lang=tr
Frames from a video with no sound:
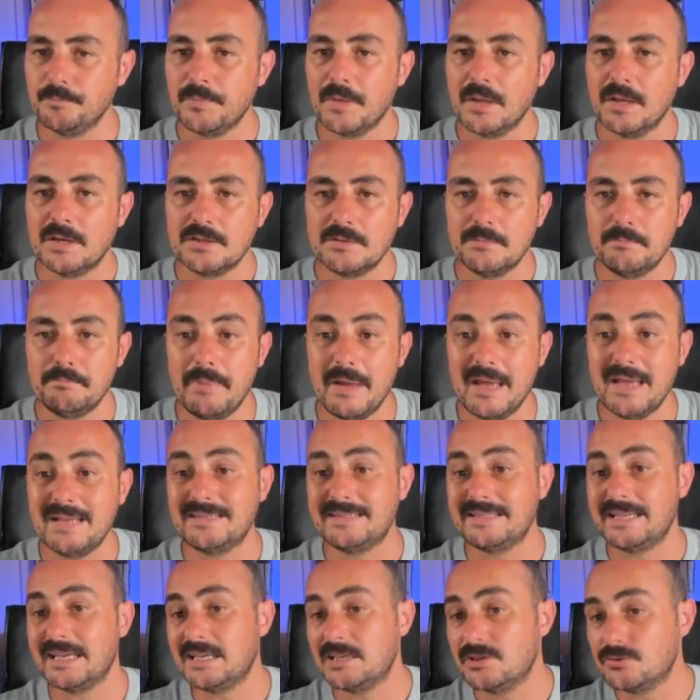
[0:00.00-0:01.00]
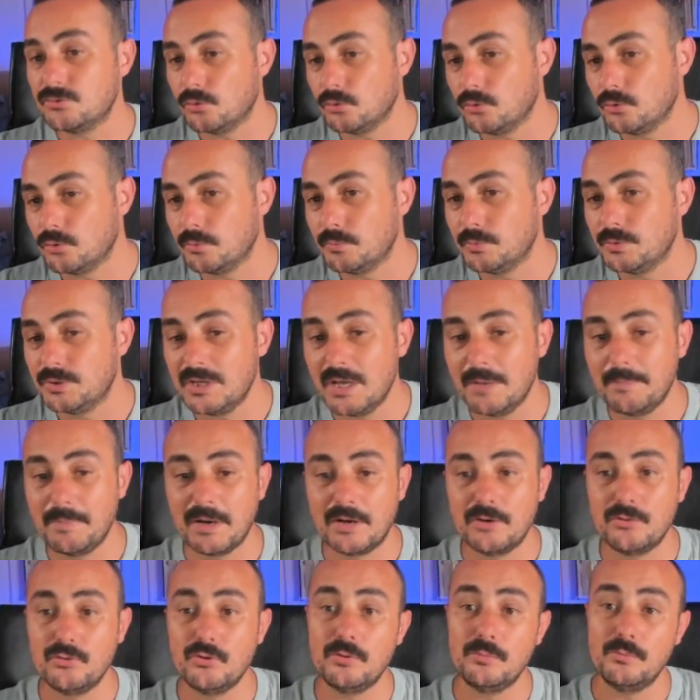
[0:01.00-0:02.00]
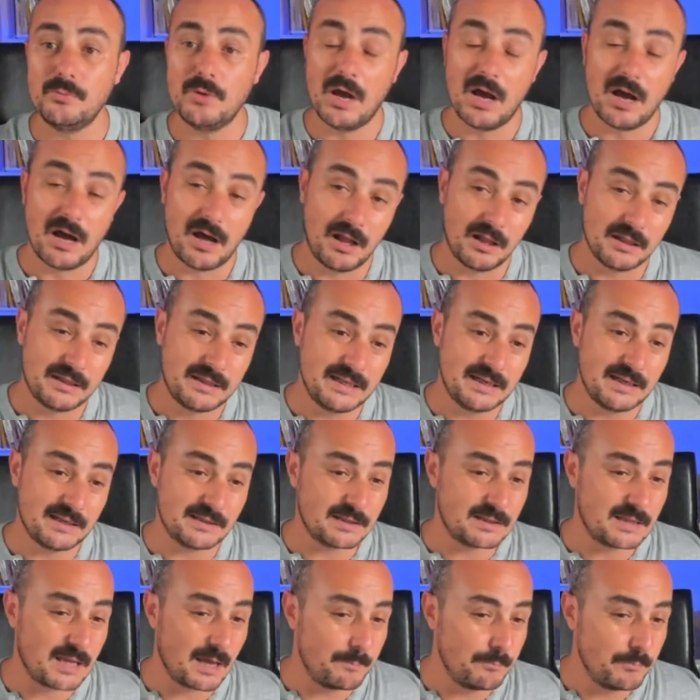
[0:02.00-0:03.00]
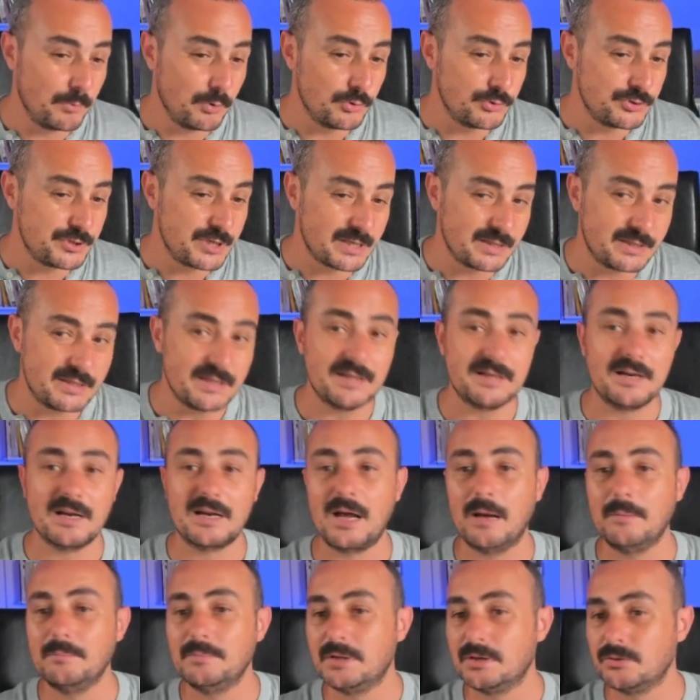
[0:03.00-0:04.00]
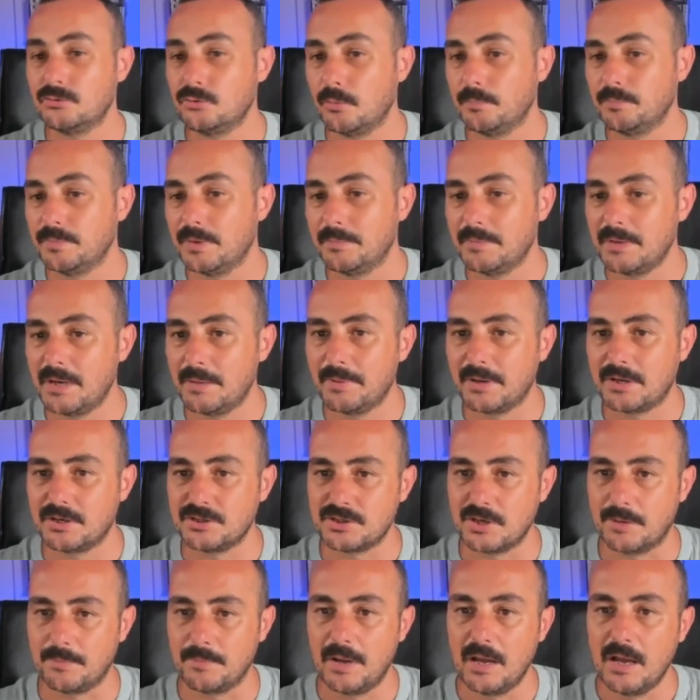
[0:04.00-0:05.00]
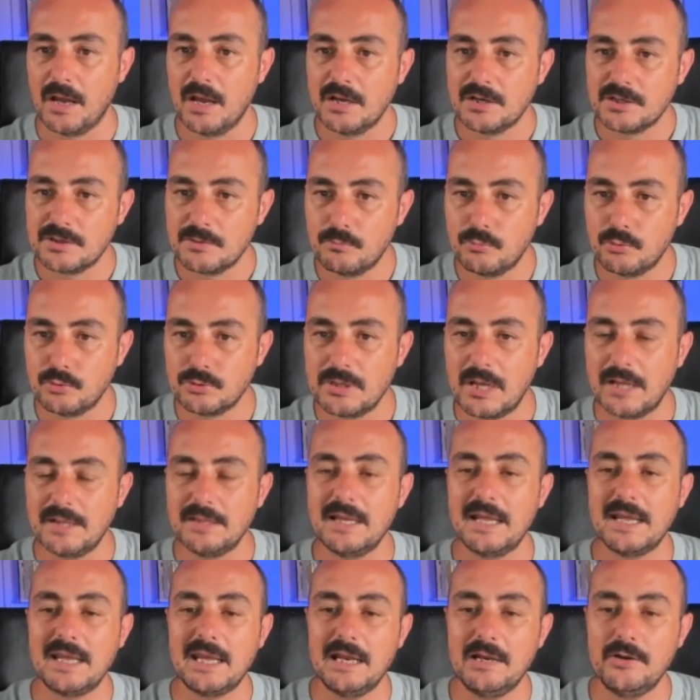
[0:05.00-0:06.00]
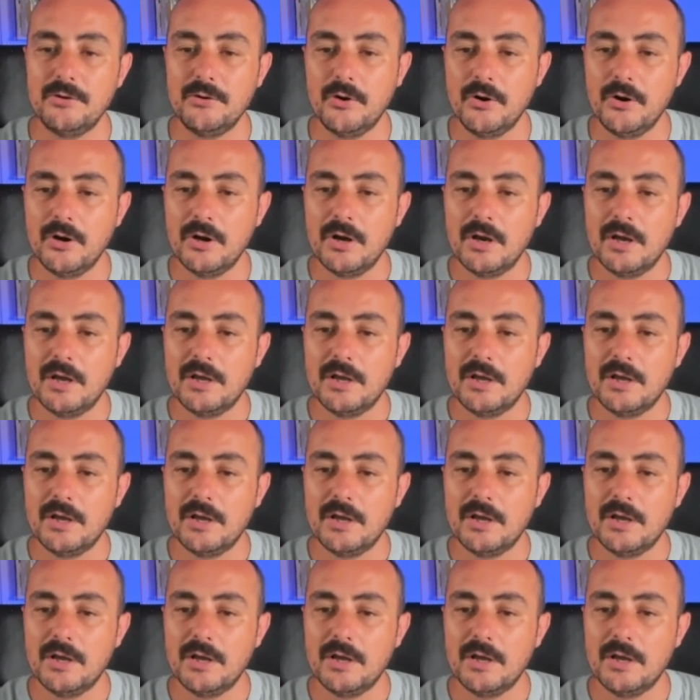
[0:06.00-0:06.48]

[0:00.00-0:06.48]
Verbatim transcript: Şimdi B 8 olur mu diye bakıyorum. 6 ile de tam bölünecekti ya rakamları toplamına bakacağım. Şimdi buradan ne geliyor?